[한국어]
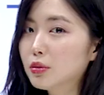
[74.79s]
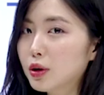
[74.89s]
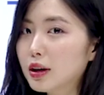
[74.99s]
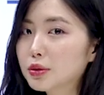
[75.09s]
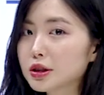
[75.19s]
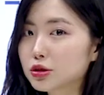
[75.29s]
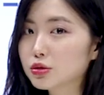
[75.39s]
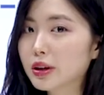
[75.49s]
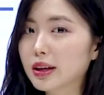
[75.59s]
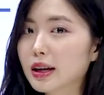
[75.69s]
뭐 하고 있어
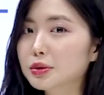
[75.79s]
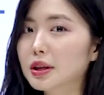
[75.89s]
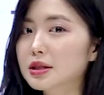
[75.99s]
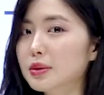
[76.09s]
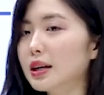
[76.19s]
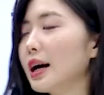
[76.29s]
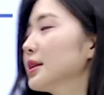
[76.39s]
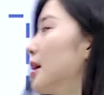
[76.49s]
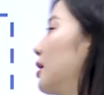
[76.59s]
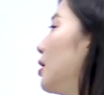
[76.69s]
doing 해도 되지만
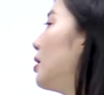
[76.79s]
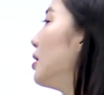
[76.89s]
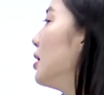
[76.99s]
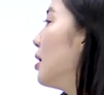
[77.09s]
가능한 거